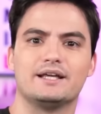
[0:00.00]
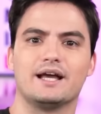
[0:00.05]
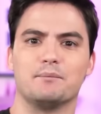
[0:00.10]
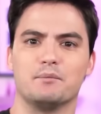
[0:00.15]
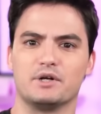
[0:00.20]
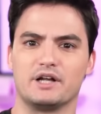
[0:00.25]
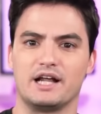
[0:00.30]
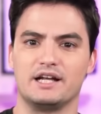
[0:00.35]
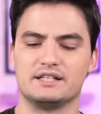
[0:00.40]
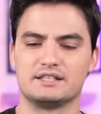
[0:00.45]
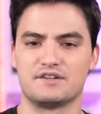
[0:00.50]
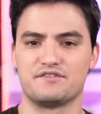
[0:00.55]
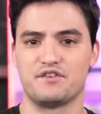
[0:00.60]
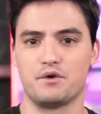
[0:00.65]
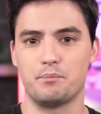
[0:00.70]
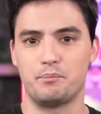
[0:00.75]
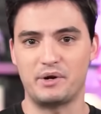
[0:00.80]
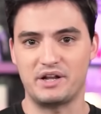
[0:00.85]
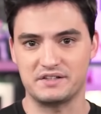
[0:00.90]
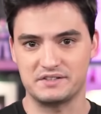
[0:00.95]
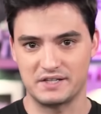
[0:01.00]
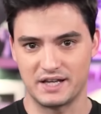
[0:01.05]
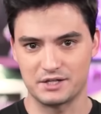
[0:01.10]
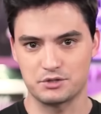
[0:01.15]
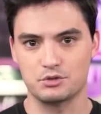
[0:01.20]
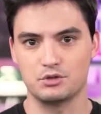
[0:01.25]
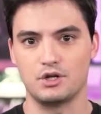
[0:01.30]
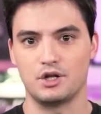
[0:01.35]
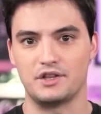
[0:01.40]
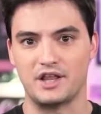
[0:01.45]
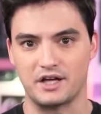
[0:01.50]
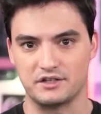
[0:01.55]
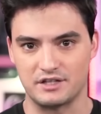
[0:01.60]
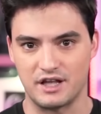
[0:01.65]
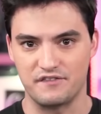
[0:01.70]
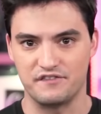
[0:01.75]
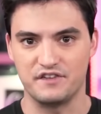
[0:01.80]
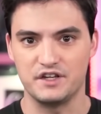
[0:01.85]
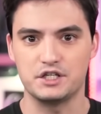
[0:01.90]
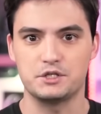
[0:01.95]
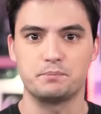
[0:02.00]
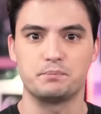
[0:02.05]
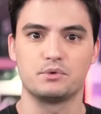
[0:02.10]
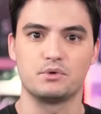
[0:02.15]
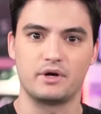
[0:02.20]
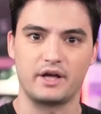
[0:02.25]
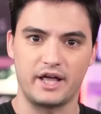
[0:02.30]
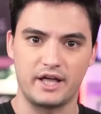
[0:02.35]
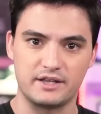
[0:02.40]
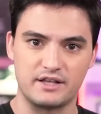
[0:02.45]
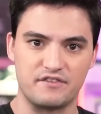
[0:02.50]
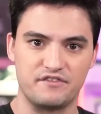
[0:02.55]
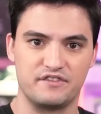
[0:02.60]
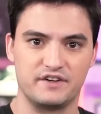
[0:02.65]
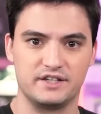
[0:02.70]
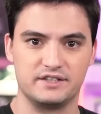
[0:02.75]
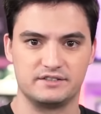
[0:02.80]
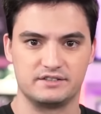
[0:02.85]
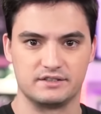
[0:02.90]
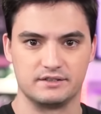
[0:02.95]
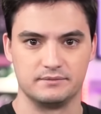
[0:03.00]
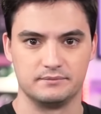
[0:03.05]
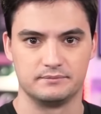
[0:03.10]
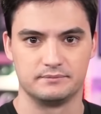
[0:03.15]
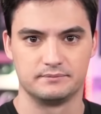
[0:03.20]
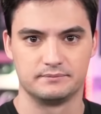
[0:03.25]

que a Mona Lisa foi um presente do Leonardo da Vinci para o rei da França.